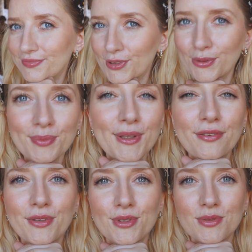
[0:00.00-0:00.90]
No,
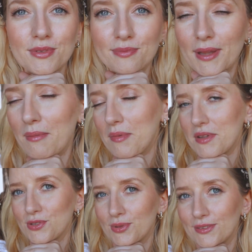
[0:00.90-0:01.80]
trafiłyśmy. Na
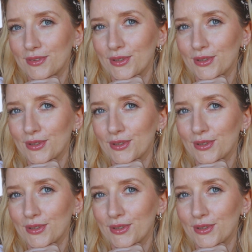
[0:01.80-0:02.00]
mamie też ładnie